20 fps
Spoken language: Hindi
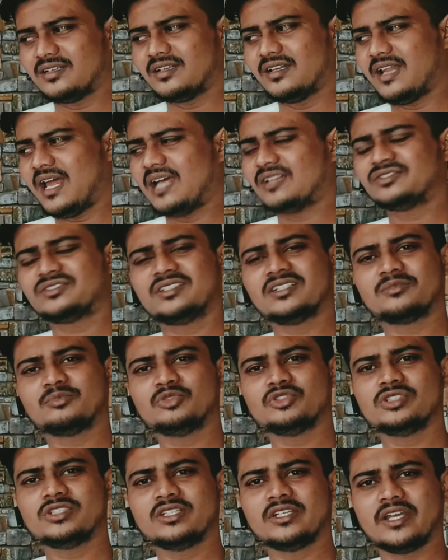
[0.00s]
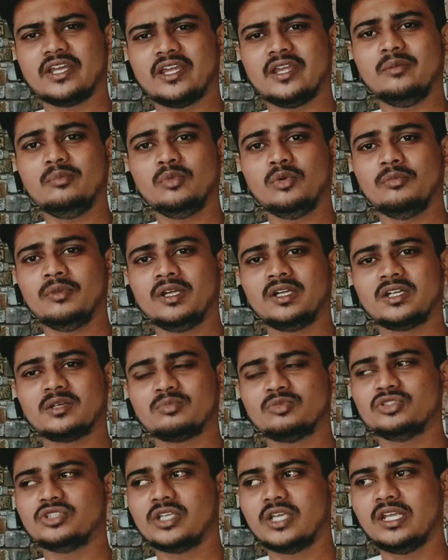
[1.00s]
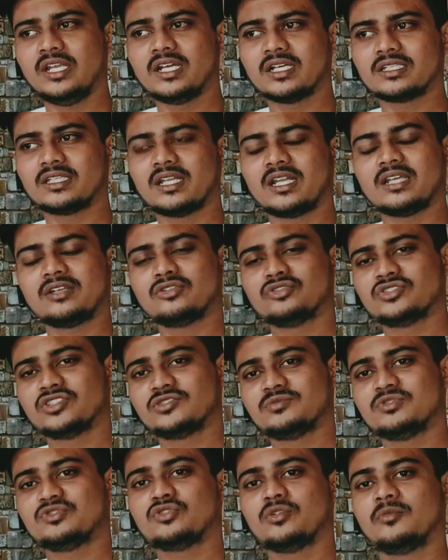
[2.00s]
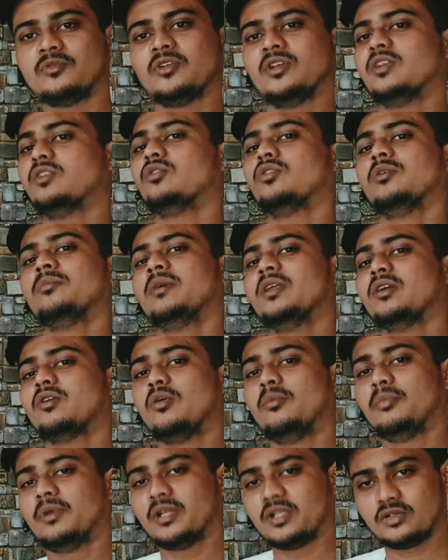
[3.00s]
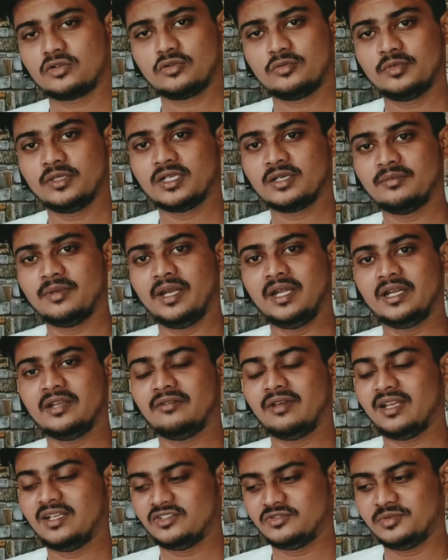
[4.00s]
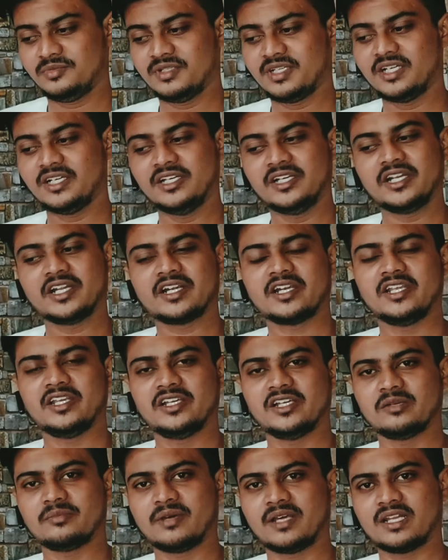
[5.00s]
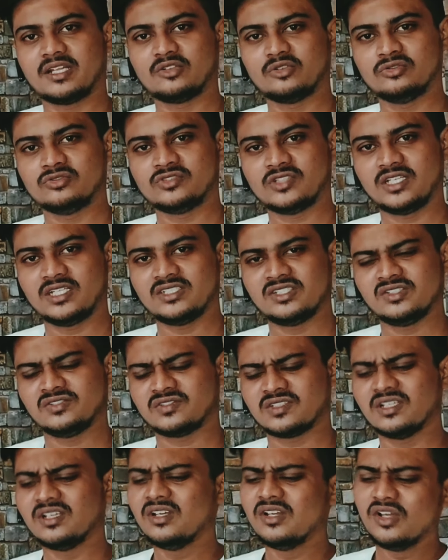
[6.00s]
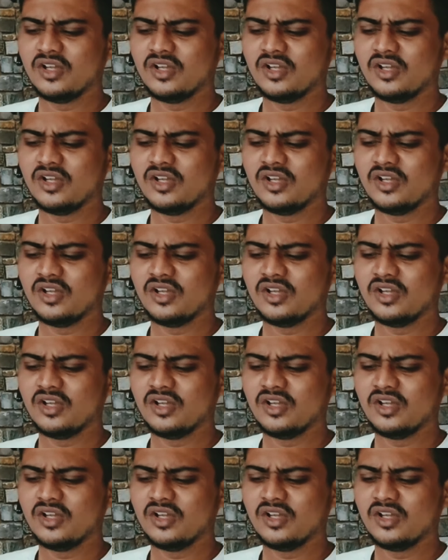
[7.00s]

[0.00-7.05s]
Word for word: लास्ट तक मुझे एम मोमेंट तक मुझे यही लगता रहा कि वो सच में सॉफ्टवेयर क्योंकि मेरे कंप्यूटर को भी कभी एंटीवायरस भी मेरा डिटेक्ट नहीं कर पा रहा था उस सारी चीज़ें